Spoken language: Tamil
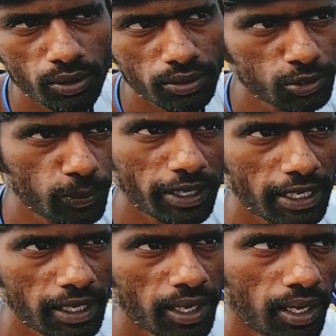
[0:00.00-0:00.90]
யூஸ்
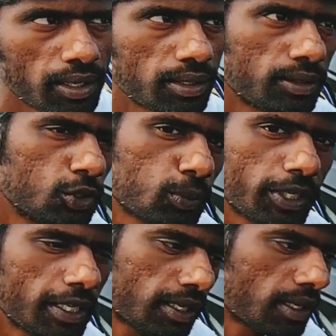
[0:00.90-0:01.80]
பண்ணுறீங்களா அதை யூஸ்
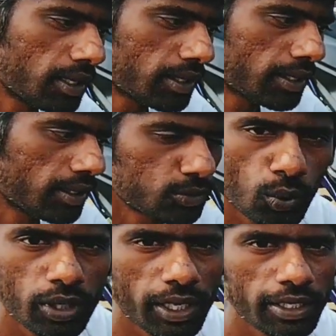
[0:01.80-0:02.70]
பண்ணிவிட்டு எனக்கு
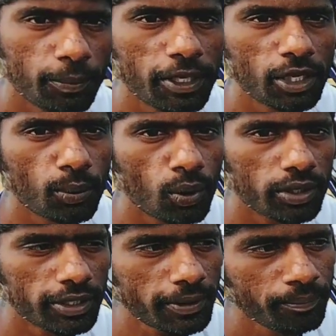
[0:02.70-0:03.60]
சொல்லுங்கள் எப்படி இருக்கு ப்ரோன்ட்டு